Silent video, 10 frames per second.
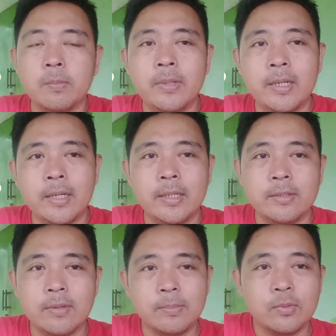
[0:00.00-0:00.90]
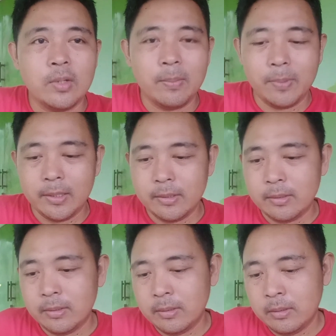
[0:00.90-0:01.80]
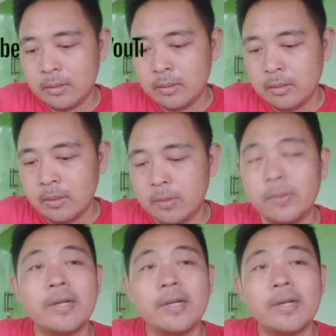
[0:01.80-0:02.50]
Bener nggak ya 28?